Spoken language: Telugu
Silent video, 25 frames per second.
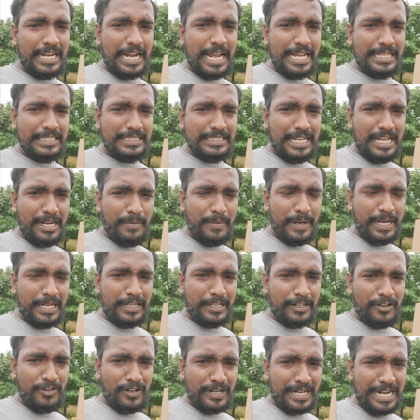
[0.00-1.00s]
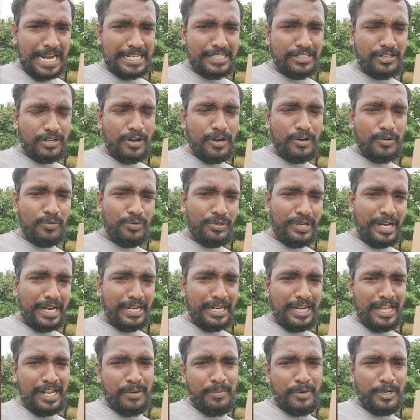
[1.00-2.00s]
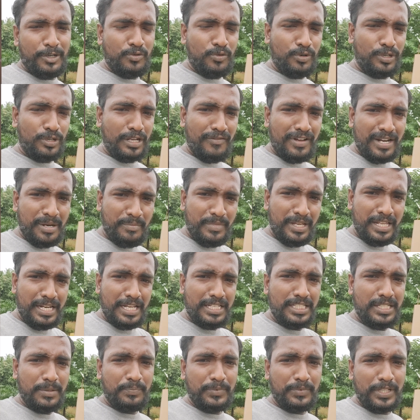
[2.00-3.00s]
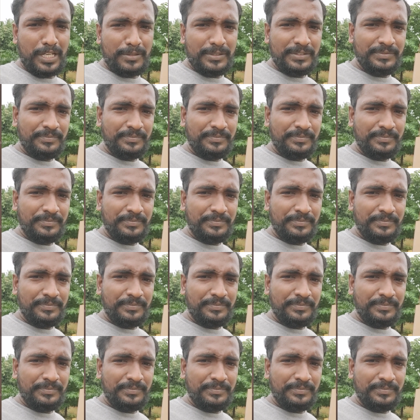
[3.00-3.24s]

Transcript: రాజధాని పెట్టడం రాష్ట్ర హక్కు ఎక్కడైనా పెట్టుకుంటామని మీరే చెప్తారు